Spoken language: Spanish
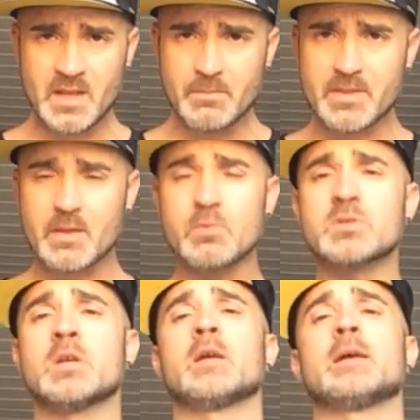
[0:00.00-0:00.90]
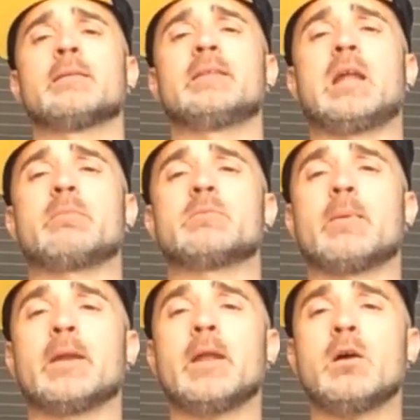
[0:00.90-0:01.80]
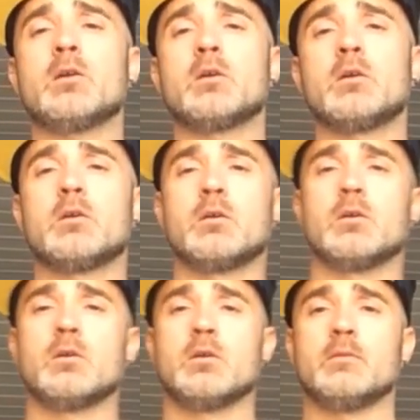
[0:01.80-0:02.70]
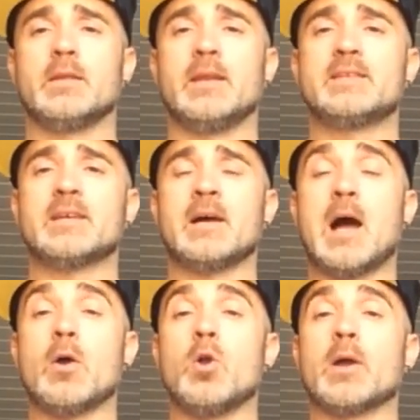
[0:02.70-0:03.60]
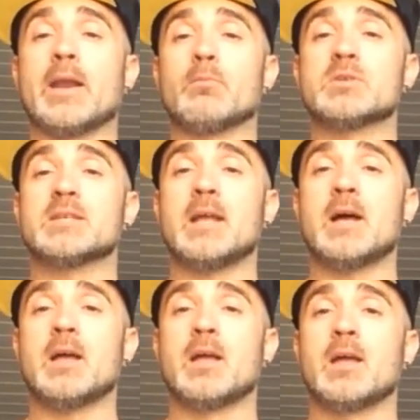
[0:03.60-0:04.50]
Empezamos de la misma manera. Derecha. Ahora lo que haremos será